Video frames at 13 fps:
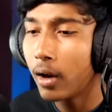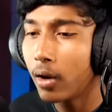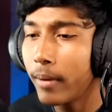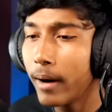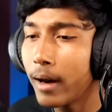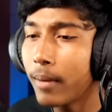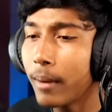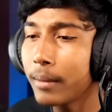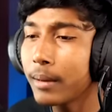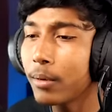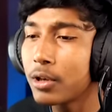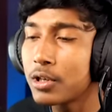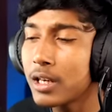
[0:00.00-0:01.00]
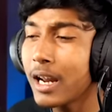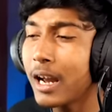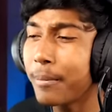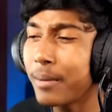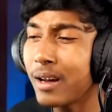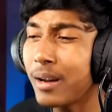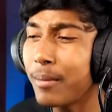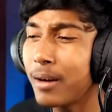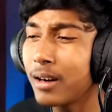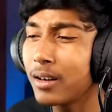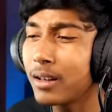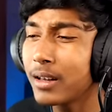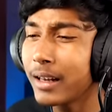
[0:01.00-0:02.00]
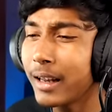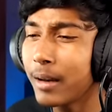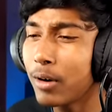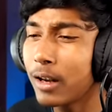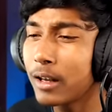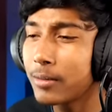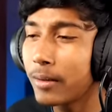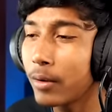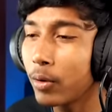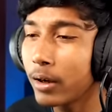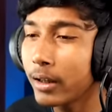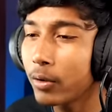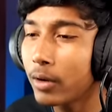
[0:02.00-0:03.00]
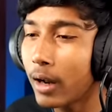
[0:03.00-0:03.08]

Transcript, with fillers: হ্যালো ম্যাডাম আমি কি বলছি আপনার আমার এটা কেমন লাগছে ভাই ওখানে কেউ